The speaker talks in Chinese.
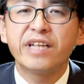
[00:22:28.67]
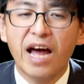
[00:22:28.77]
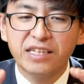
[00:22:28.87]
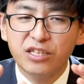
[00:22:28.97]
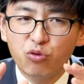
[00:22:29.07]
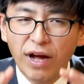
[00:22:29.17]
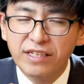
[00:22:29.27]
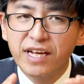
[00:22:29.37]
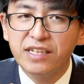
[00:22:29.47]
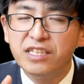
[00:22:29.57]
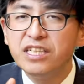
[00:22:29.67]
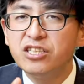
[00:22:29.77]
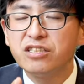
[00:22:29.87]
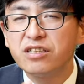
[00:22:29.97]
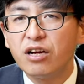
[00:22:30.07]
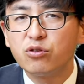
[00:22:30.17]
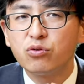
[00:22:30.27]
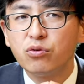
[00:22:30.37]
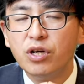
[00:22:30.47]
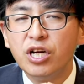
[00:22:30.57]
他的短暂的一生当
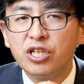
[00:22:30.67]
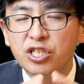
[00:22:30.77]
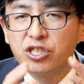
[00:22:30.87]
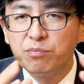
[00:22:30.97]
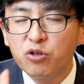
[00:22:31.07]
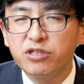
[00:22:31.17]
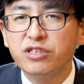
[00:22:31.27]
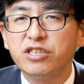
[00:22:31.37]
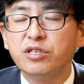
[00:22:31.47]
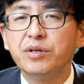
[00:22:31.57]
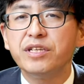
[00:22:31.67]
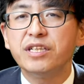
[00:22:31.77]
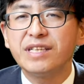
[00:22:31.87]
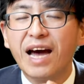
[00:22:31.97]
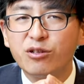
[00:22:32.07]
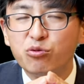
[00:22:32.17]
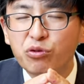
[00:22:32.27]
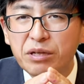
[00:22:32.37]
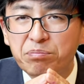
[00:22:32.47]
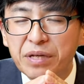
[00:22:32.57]
中是是蒙神喜悦的，他
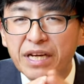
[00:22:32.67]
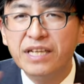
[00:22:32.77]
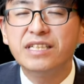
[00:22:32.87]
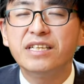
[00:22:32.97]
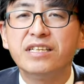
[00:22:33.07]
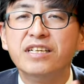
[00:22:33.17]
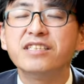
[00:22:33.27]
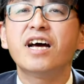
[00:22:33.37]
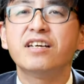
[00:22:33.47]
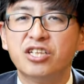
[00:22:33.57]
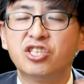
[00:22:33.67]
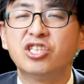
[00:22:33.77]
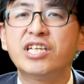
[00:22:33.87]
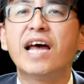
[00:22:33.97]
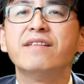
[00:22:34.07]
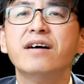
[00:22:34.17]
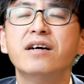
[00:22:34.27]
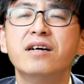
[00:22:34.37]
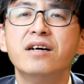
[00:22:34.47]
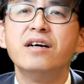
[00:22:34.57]
对别人的影响也是善的。
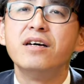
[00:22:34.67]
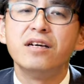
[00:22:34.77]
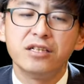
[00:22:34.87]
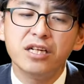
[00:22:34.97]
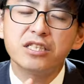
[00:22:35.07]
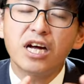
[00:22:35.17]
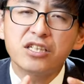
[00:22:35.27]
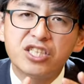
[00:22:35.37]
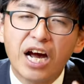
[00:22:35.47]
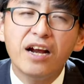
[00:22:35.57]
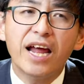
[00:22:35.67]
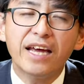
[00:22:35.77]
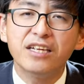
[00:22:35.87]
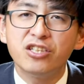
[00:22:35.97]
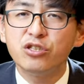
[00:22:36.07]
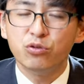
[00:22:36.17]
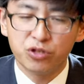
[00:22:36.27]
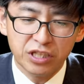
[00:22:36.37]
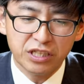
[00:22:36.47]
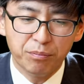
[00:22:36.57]
那他将来也是有
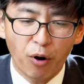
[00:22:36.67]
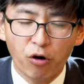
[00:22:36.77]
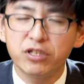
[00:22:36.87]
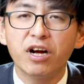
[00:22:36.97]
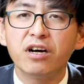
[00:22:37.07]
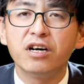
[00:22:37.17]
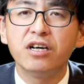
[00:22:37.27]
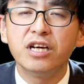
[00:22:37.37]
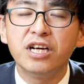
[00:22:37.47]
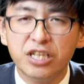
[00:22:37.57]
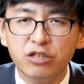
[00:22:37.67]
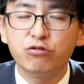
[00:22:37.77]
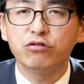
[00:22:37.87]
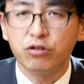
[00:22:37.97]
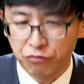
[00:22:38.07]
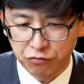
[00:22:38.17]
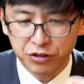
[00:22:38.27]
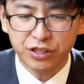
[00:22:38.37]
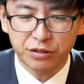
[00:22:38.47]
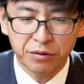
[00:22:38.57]
神的保障和应许的福
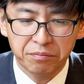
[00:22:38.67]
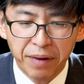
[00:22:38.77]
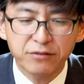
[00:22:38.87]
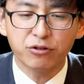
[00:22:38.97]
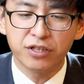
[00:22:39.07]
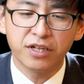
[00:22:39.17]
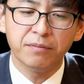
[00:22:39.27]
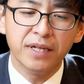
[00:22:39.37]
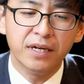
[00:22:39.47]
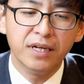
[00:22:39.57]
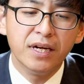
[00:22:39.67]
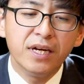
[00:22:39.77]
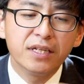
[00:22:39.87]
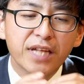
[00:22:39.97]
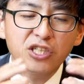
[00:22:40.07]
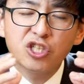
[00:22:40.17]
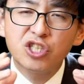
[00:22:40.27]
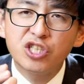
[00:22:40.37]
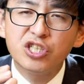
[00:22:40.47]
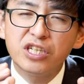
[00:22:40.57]
气伴随着他们的。但是
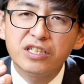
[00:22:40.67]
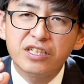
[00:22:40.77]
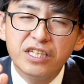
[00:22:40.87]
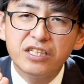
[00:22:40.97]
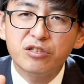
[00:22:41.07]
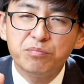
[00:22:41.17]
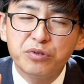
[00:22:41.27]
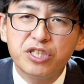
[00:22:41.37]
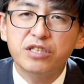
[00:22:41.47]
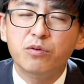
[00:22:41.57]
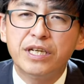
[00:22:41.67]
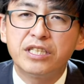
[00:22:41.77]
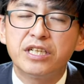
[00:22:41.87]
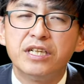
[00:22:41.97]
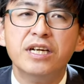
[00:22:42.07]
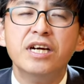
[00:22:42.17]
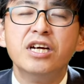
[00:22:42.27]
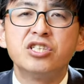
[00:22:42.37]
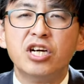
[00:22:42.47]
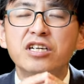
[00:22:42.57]
世人呢，因之不敬为神，
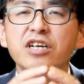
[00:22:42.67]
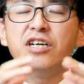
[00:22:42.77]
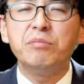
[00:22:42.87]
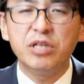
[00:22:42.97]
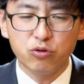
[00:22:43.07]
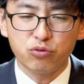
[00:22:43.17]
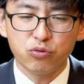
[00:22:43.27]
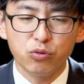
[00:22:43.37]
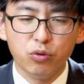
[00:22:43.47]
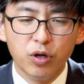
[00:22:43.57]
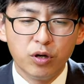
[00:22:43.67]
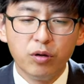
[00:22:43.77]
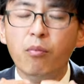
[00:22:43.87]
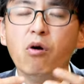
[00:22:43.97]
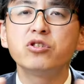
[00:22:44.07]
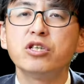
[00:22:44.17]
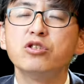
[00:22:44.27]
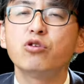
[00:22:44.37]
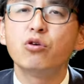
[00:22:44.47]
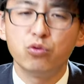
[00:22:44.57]
整个民族蒙
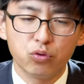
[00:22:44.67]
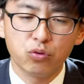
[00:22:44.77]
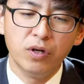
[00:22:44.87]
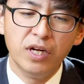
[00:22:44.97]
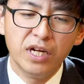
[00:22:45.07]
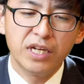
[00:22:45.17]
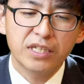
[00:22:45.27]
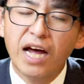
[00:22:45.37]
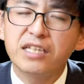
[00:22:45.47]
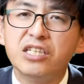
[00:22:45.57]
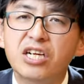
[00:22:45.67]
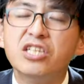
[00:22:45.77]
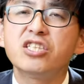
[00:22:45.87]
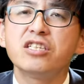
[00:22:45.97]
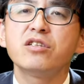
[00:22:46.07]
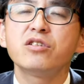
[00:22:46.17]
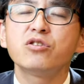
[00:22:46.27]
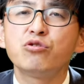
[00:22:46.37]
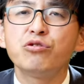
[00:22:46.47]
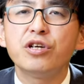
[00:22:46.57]
神咒诅，他的人生
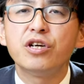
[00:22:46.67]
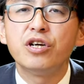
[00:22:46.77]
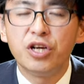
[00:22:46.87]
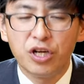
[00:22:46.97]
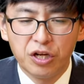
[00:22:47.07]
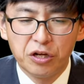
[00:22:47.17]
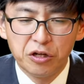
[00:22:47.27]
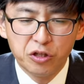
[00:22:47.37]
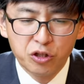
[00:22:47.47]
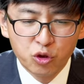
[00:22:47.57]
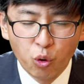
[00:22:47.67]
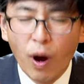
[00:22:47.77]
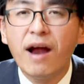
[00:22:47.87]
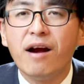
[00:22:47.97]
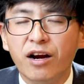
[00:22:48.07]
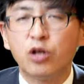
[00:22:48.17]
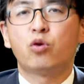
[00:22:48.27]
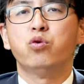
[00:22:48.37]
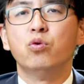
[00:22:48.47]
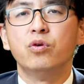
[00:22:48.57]
却短而
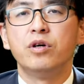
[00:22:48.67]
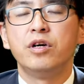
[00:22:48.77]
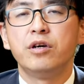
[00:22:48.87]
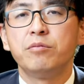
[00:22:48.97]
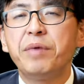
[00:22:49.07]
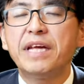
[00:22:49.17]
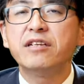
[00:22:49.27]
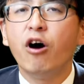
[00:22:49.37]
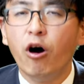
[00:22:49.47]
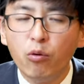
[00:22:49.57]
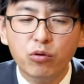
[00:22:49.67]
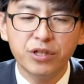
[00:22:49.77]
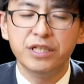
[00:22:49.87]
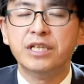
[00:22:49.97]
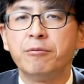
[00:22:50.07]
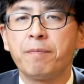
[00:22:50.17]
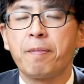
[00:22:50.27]
苦，变得毫无意义。